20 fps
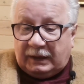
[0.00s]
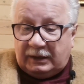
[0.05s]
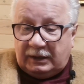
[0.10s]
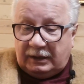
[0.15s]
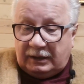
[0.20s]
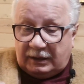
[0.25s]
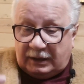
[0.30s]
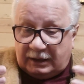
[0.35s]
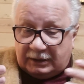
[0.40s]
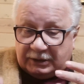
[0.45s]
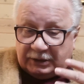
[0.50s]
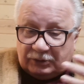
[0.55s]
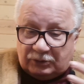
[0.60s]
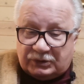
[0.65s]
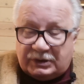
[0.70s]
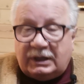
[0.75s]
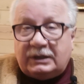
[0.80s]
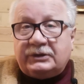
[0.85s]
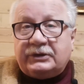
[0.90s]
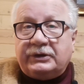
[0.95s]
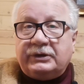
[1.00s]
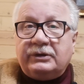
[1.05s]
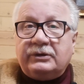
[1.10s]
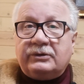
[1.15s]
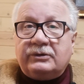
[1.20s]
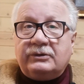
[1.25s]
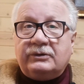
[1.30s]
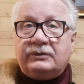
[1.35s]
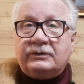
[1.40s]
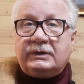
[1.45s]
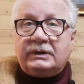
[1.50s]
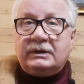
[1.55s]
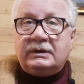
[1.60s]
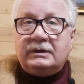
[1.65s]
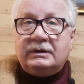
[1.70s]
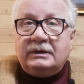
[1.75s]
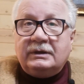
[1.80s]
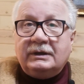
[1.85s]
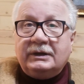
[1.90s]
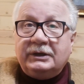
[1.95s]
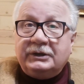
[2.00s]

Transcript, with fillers: И это нужна тренировка.